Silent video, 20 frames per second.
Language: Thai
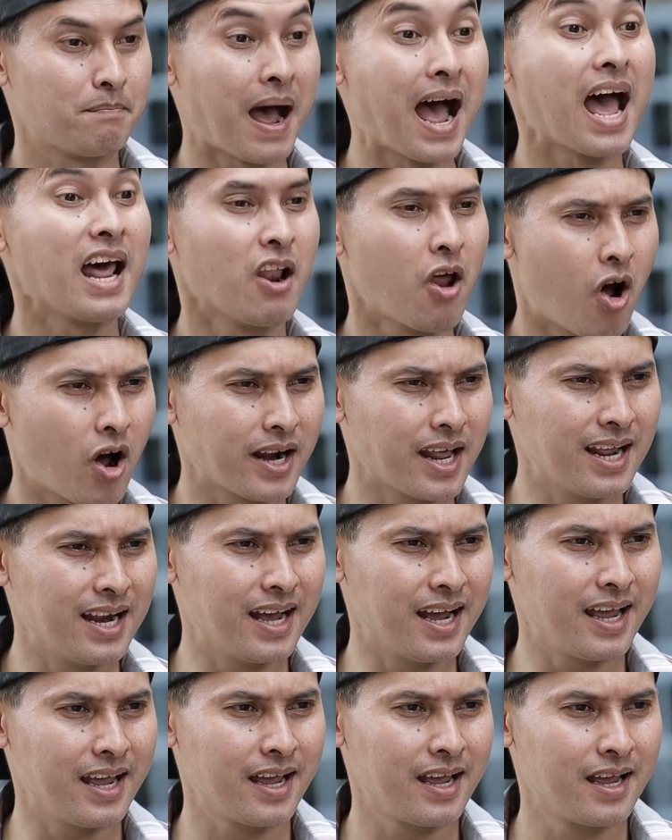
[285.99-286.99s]
ป้ารอได้
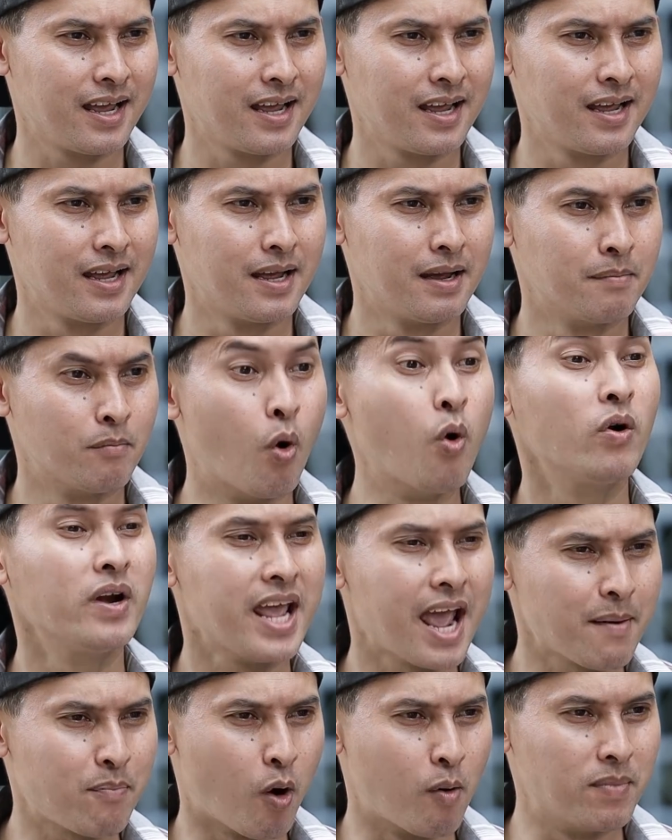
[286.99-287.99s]
เลยพรุ่ง
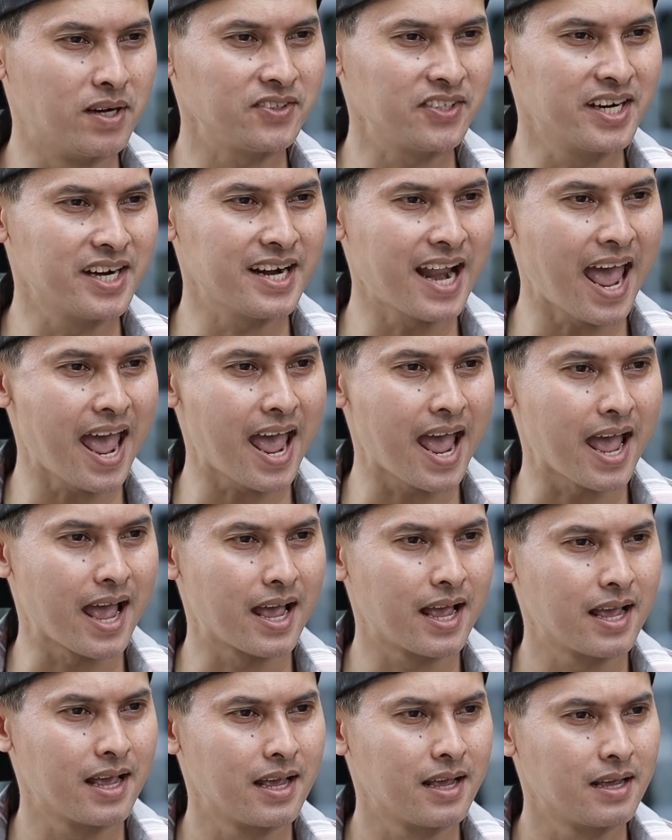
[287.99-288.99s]
นี้ผมมาซื้อแน่
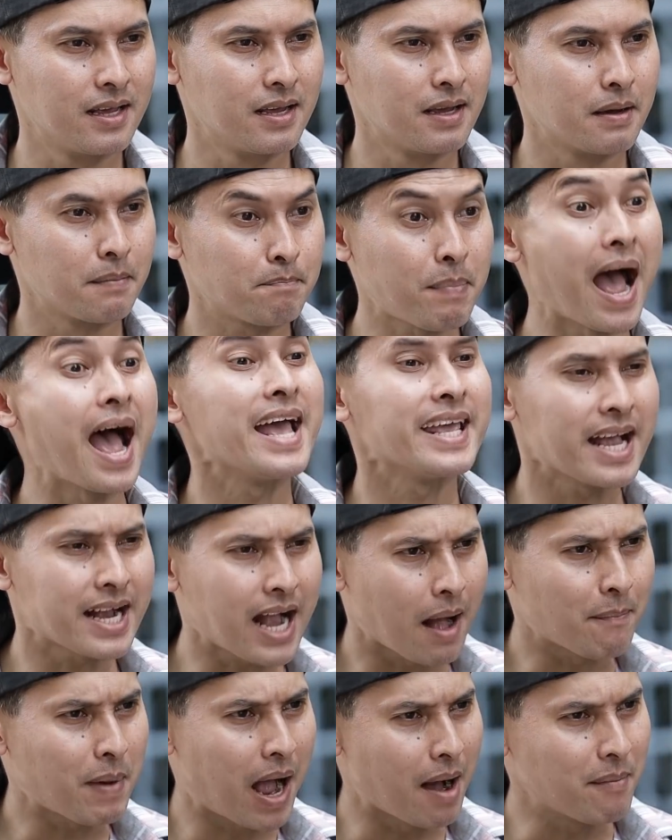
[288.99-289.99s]
ป้าอย่า
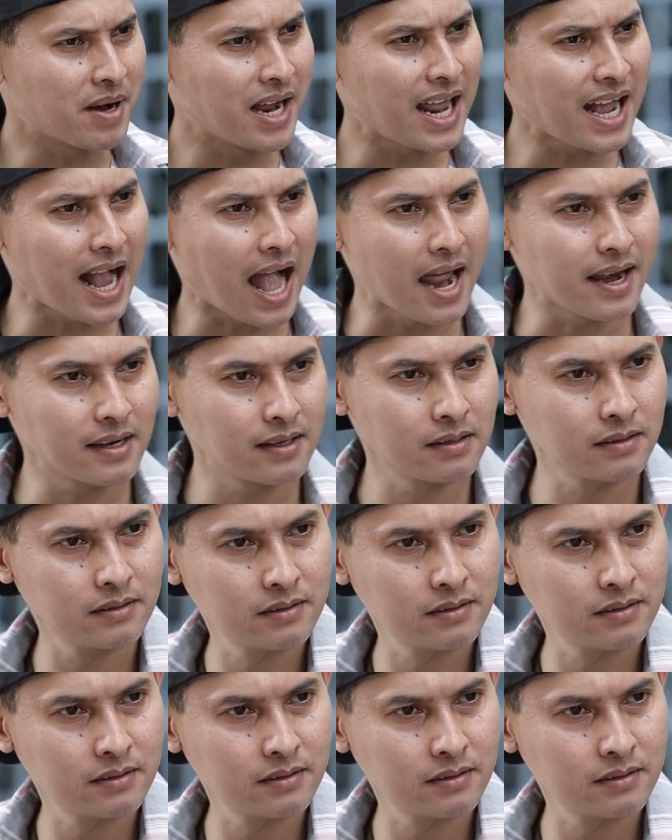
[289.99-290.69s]
กลับคำก็แล้วกัน